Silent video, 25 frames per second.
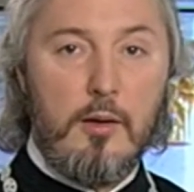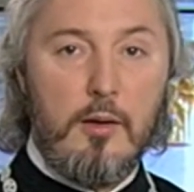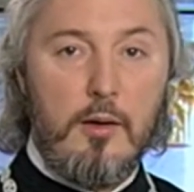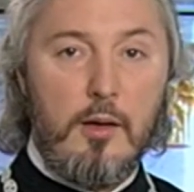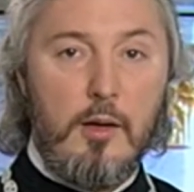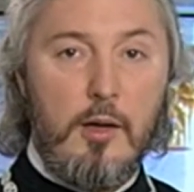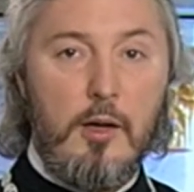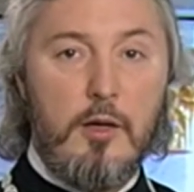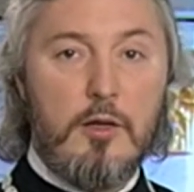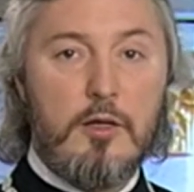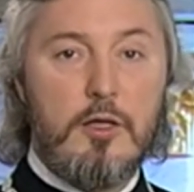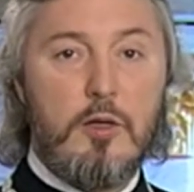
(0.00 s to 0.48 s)

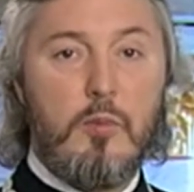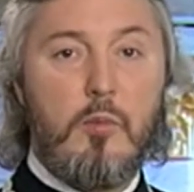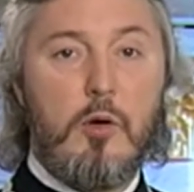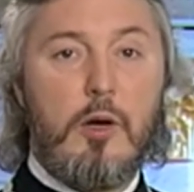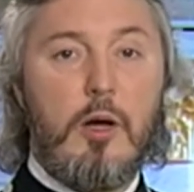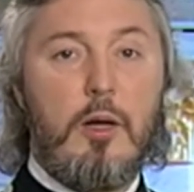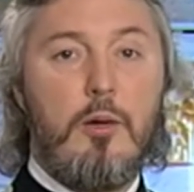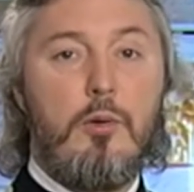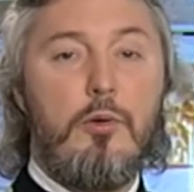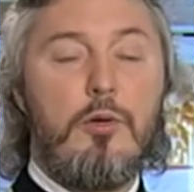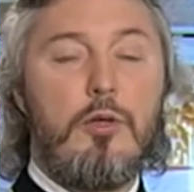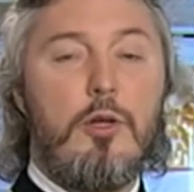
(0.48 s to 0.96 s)
и
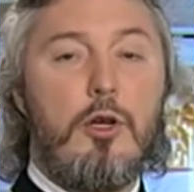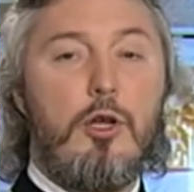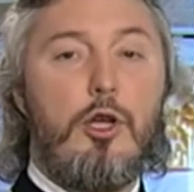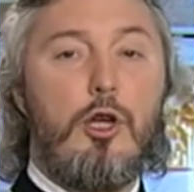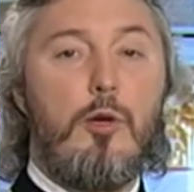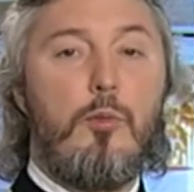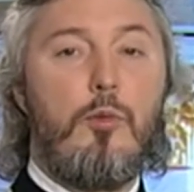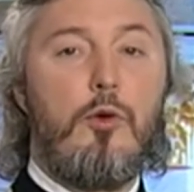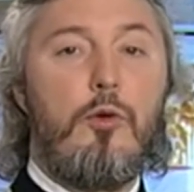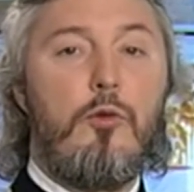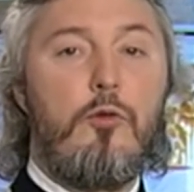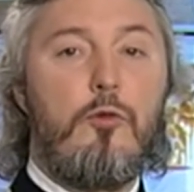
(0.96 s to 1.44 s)
собралось к
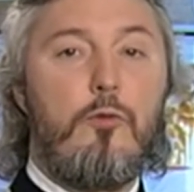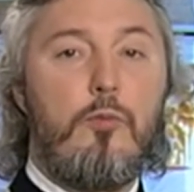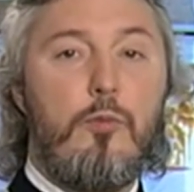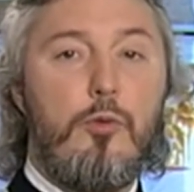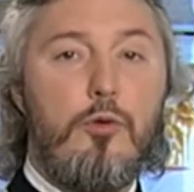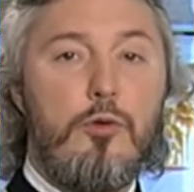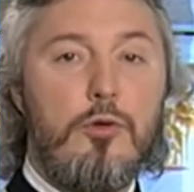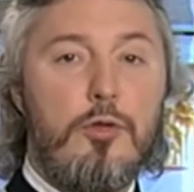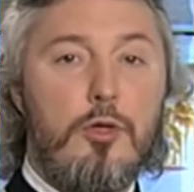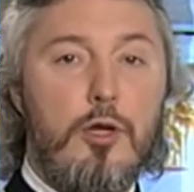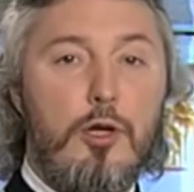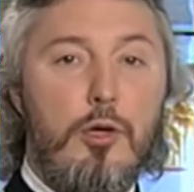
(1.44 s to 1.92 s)
нему в
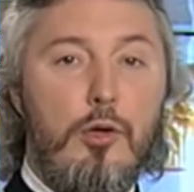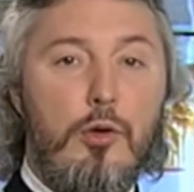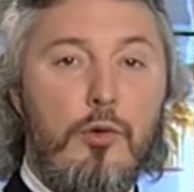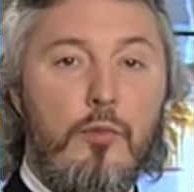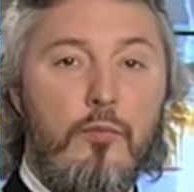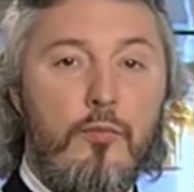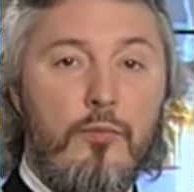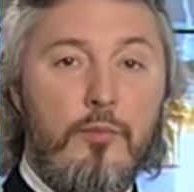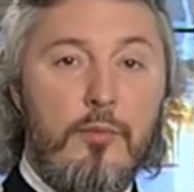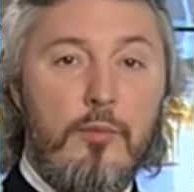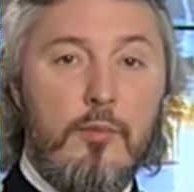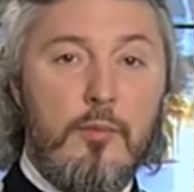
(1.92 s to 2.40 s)
пустыню
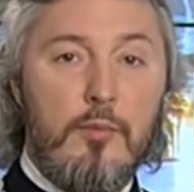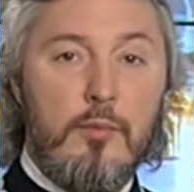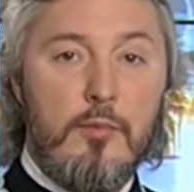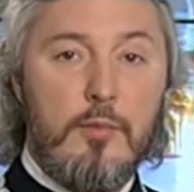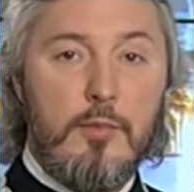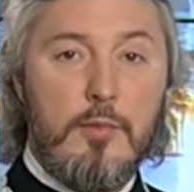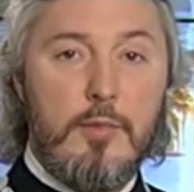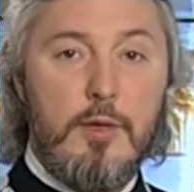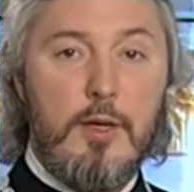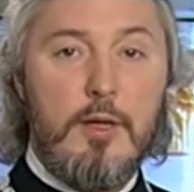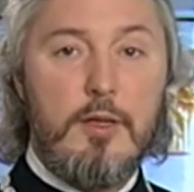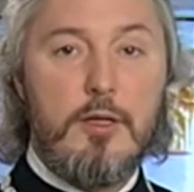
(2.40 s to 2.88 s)

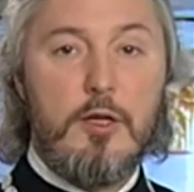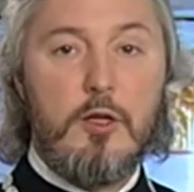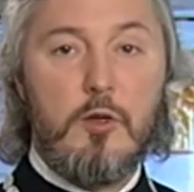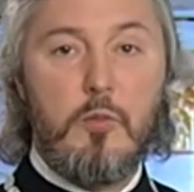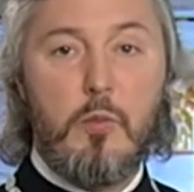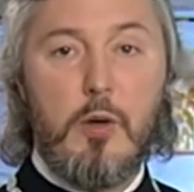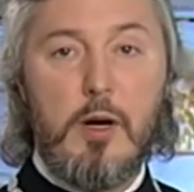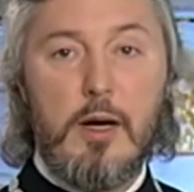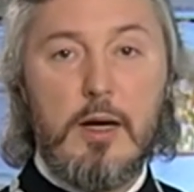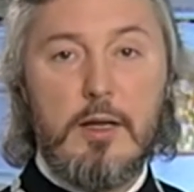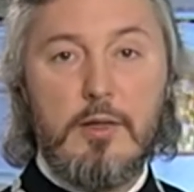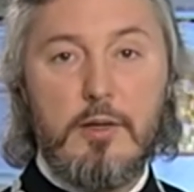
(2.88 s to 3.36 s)
десять
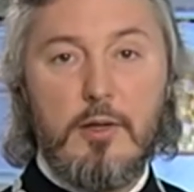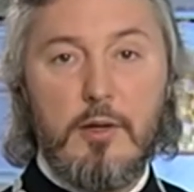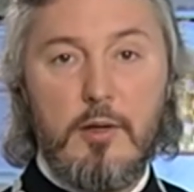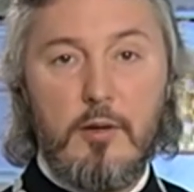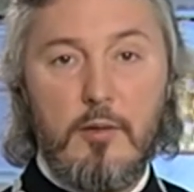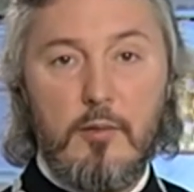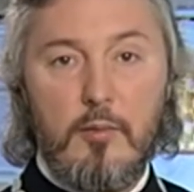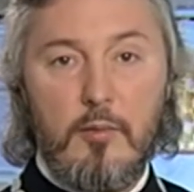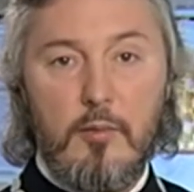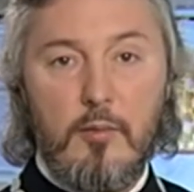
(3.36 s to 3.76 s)
братьев.